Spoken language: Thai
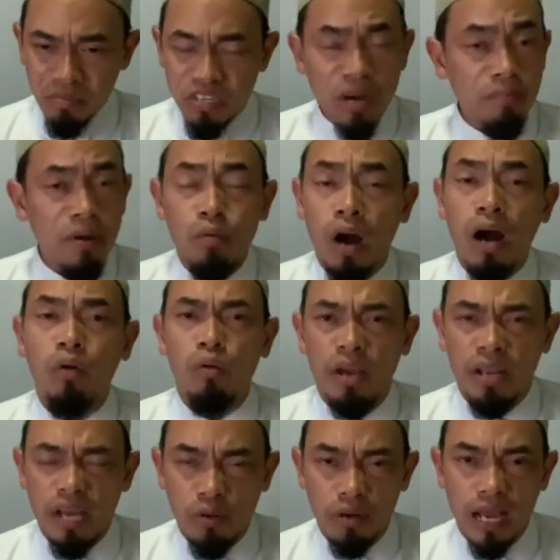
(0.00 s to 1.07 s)
อย่าไปหวังรวย
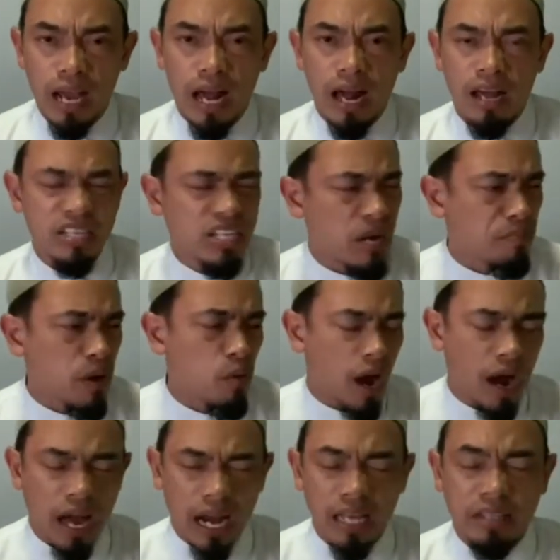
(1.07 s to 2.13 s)
ในดุนยาอย่าไปหวั
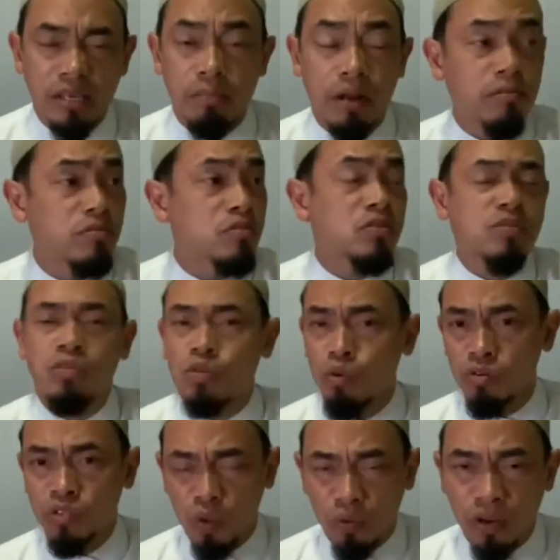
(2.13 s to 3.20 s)
งอะไรที่มันสู
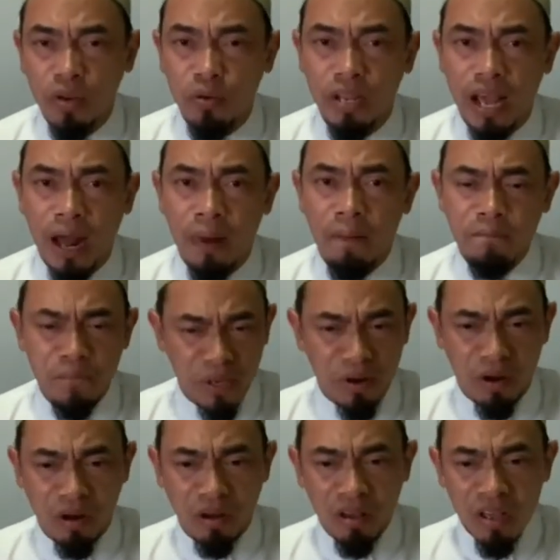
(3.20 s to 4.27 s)
งส่งในดุนยาพี่
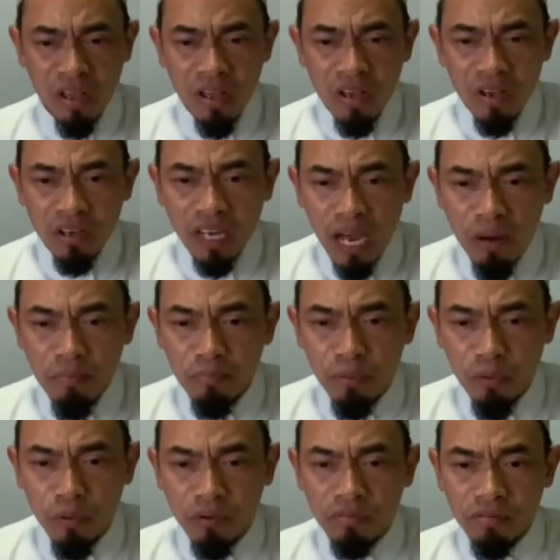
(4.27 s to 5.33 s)
น้องคำ
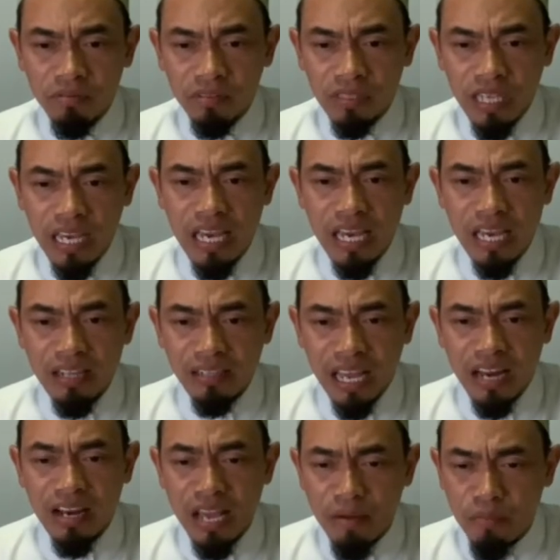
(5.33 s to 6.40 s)
พูดที่
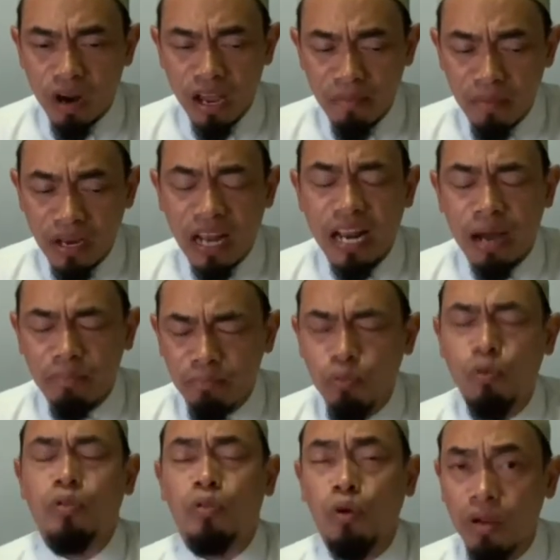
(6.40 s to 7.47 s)
ท่านอิบราฮิมบินอาดาม
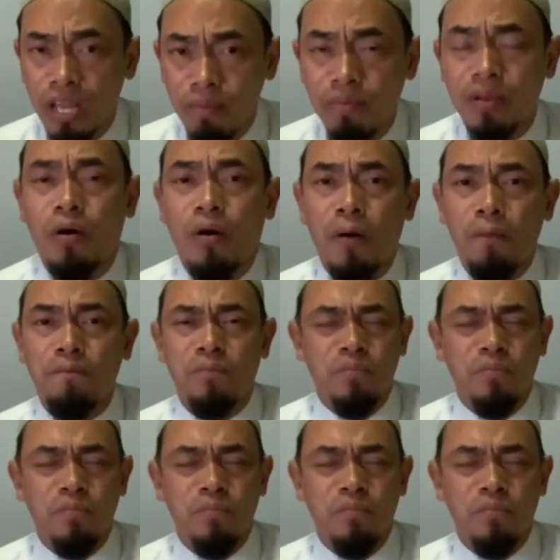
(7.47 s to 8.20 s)
พูดตรงนี้พี่น้อง